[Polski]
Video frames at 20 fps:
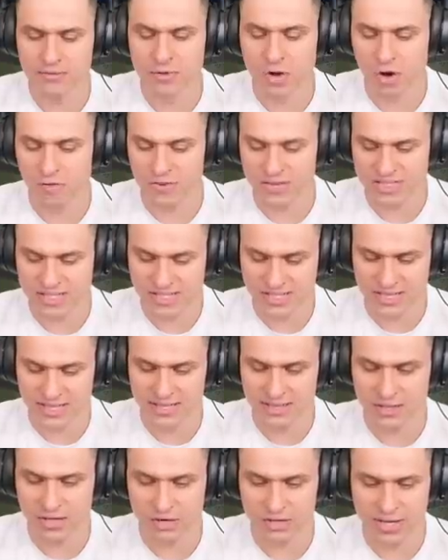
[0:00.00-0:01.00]
nowy
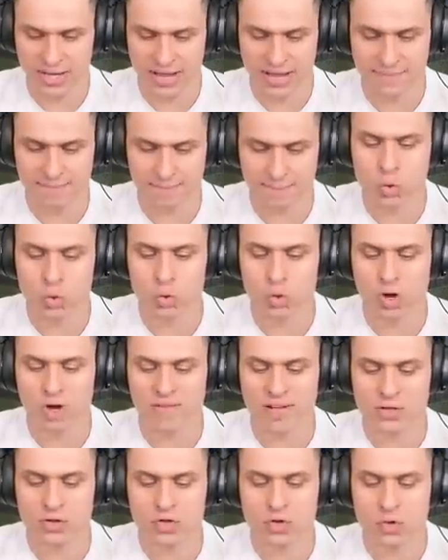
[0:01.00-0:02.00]
skin do niej.
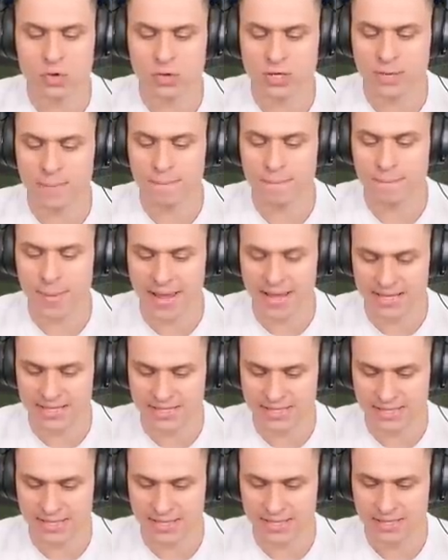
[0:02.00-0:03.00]
Królowa dżungli
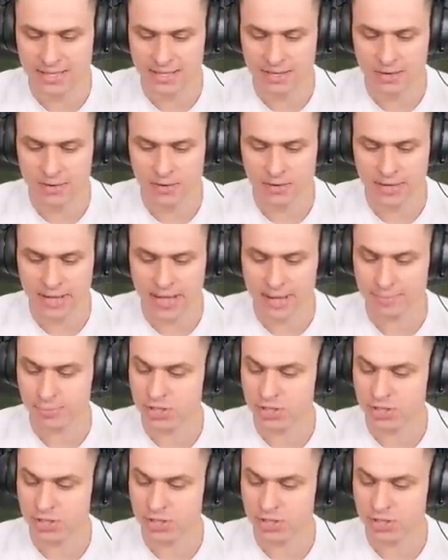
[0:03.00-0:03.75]
Macy. Okej, okay,